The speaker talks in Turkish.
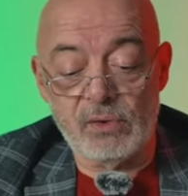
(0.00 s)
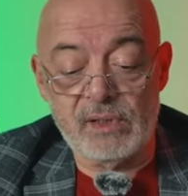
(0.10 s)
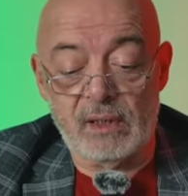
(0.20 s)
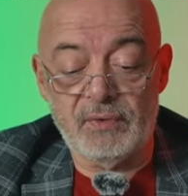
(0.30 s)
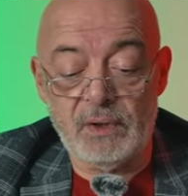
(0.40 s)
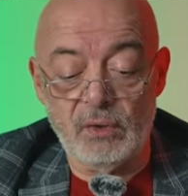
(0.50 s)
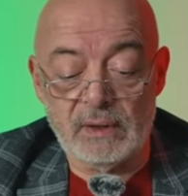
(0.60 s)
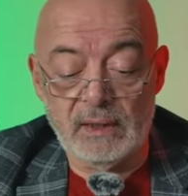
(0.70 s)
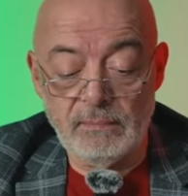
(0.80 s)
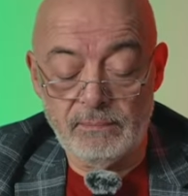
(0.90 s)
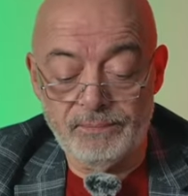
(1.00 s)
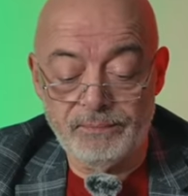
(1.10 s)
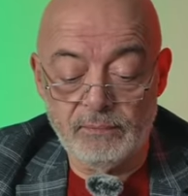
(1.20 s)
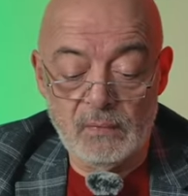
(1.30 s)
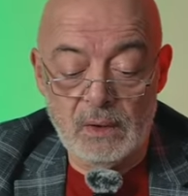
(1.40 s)
dostlar videoda
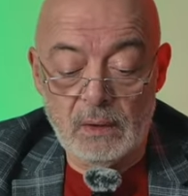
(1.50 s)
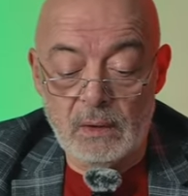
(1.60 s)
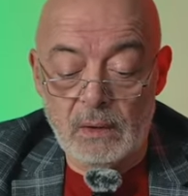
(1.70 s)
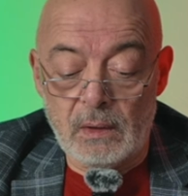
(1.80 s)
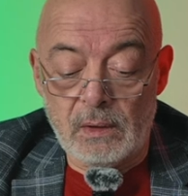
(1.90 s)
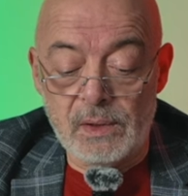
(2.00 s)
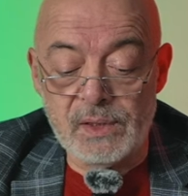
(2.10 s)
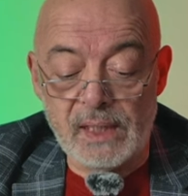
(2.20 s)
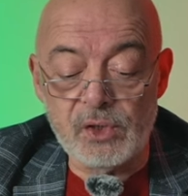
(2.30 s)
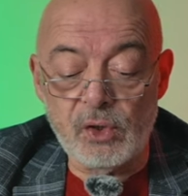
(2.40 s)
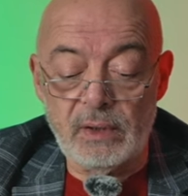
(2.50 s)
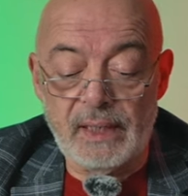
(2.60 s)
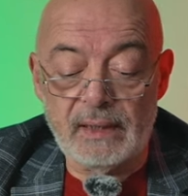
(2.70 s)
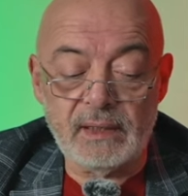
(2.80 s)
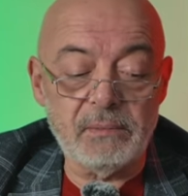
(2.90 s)

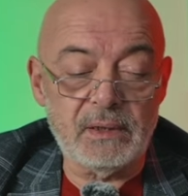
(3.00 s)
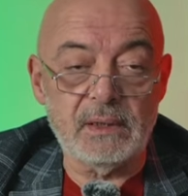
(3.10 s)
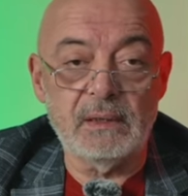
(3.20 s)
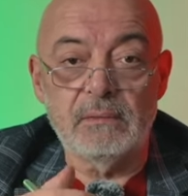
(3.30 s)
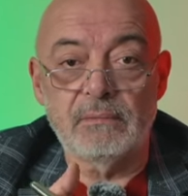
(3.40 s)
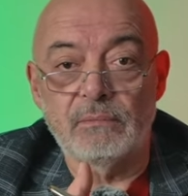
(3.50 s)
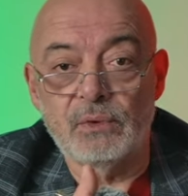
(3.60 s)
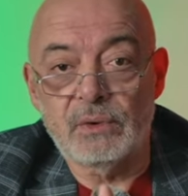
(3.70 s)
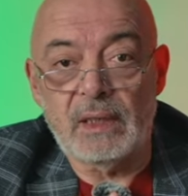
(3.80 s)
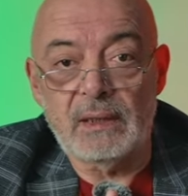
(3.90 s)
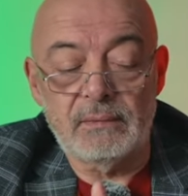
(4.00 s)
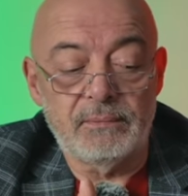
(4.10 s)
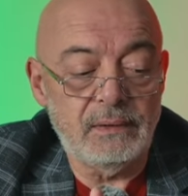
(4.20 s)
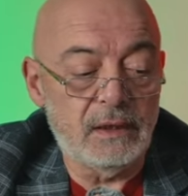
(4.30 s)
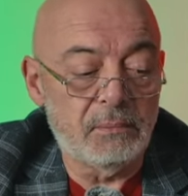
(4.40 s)
sensörler tabii ki bunda
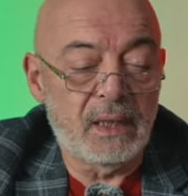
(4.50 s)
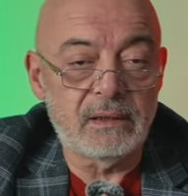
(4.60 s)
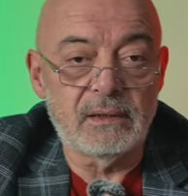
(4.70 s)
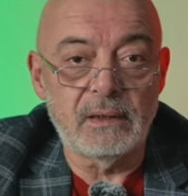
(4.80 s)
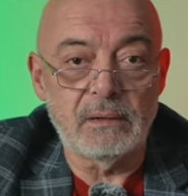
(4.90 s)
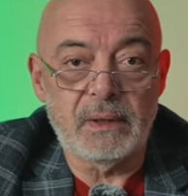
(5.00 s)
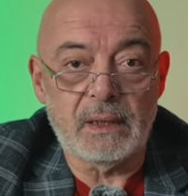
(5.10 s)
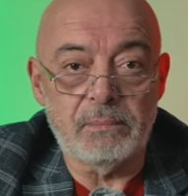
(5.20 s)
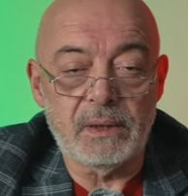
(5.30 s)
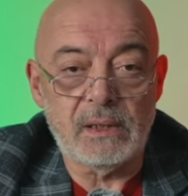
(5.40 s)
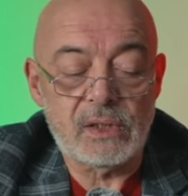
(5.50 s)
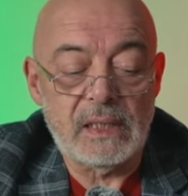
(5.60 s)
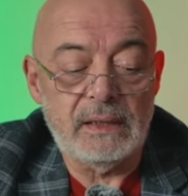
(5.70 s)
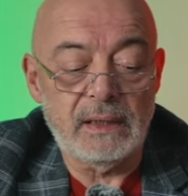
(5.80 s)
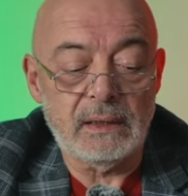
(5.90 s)
26
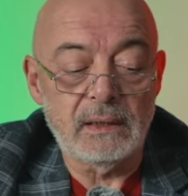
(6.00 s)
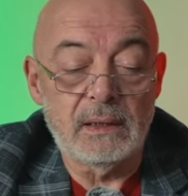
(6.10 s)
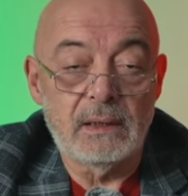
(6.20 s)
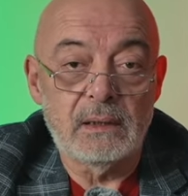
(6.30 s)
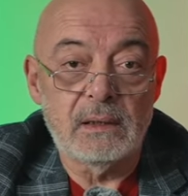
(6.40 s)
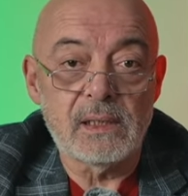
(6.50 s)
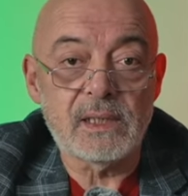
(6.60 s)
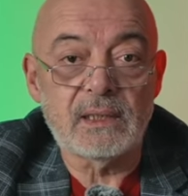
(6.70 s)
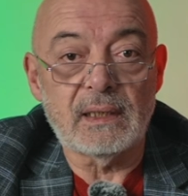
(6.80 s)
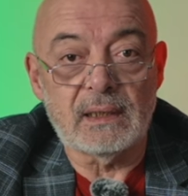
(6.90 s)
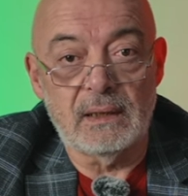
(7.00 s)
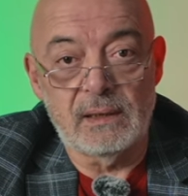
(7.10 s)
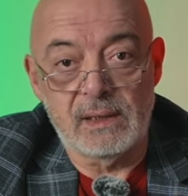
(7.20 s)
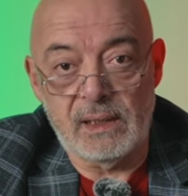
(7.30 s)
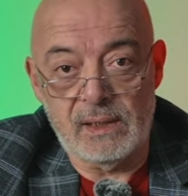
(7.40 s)
megapiksellik stack
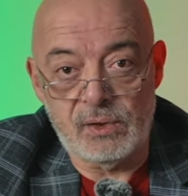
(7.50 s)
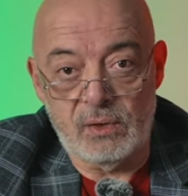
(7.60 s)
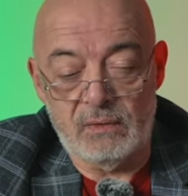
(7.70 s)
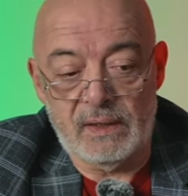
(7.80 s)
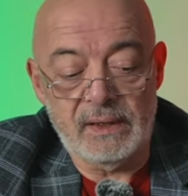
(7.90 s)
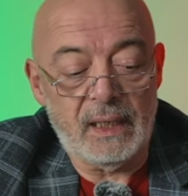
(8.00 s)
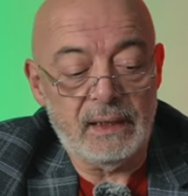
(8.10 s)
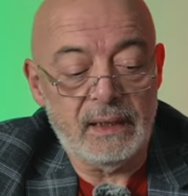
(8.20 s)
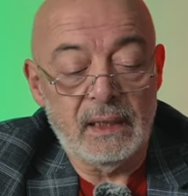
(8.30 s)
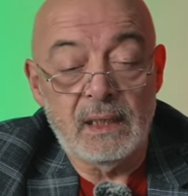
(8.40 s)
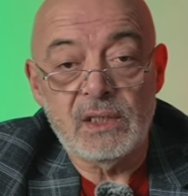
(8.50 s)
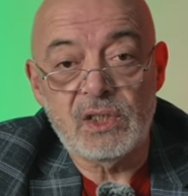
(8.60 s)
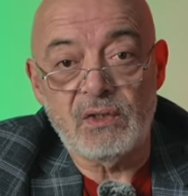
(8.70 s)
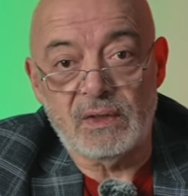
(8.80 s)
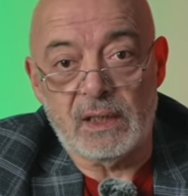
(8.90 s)
sensör var. Yani
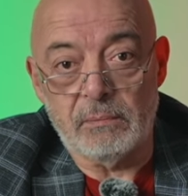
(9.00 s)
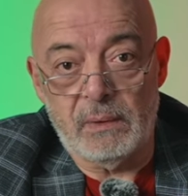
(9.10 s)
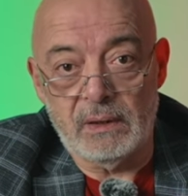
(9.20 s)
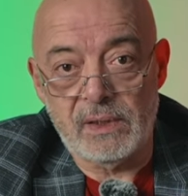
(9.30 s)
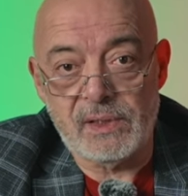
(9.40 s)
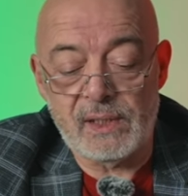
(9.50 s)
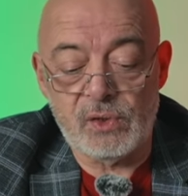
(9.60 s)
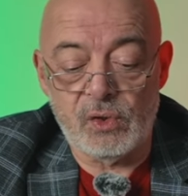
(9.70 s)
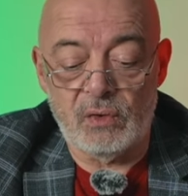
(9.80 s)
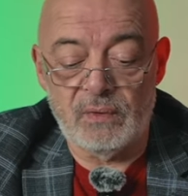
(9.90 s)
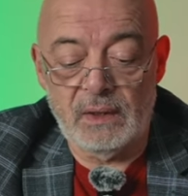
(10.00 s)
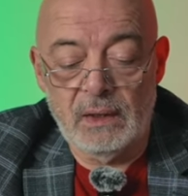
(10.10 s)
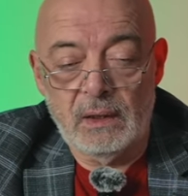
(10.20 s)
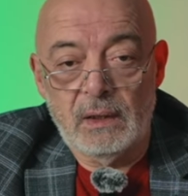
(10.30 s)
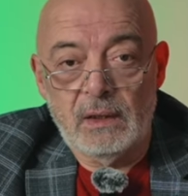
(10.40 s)
çift katmanlı sensör var.
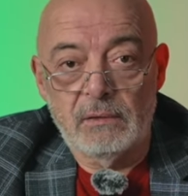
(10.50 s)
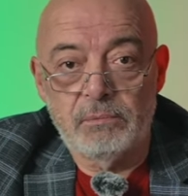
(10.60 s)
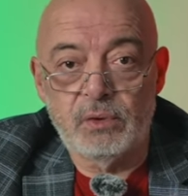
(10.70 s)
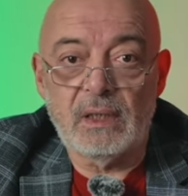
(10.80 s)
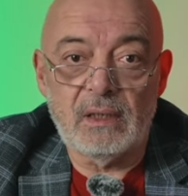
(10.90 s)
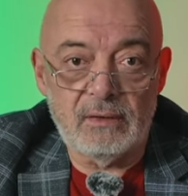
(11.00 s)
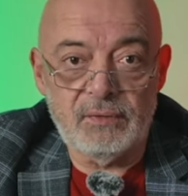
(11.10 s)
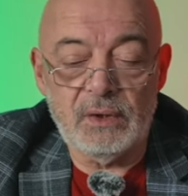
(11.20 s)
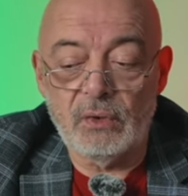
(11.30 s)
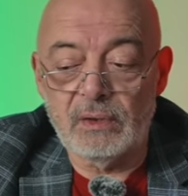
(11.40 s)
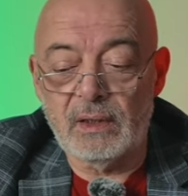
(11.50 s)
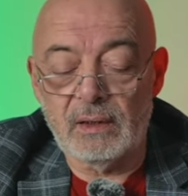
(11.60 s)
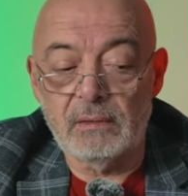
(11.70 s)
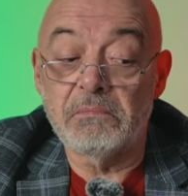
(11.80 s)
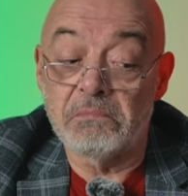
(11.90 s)
Bu da
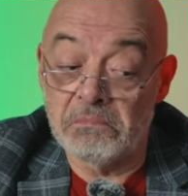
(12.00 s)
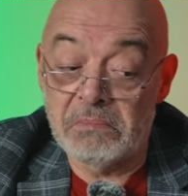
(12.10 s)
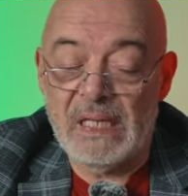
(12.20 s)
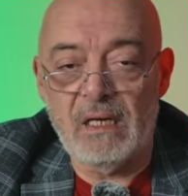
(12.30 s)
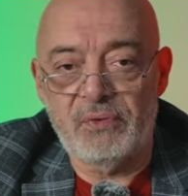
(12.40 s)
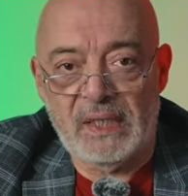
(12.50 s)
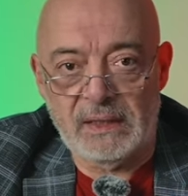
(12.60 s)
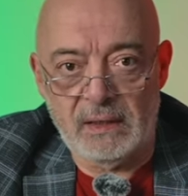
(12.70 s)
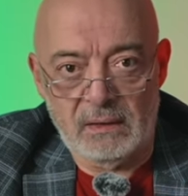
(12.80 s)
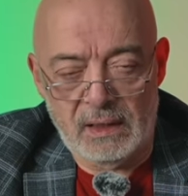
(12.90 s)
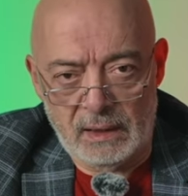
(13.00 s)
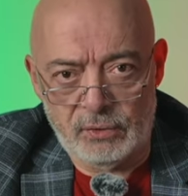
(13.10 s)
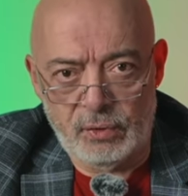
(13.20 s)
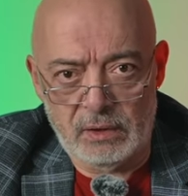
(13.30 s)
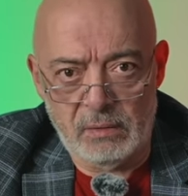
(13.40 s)
videoda bayağı fark
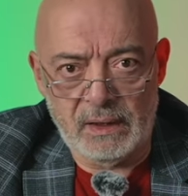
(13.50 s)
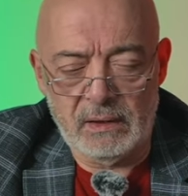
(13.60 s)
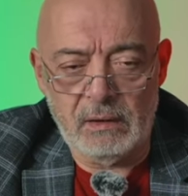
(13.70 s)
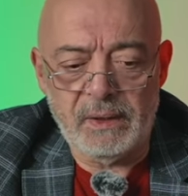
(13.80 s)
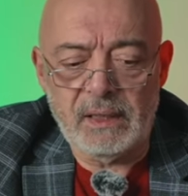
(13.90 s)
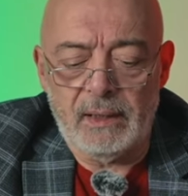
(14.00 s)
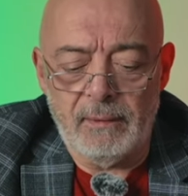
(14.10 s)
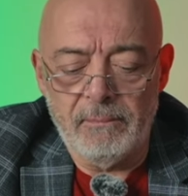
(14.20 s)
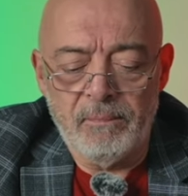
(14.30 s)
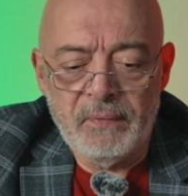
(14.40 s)
yaratıyor demektir. Bir kere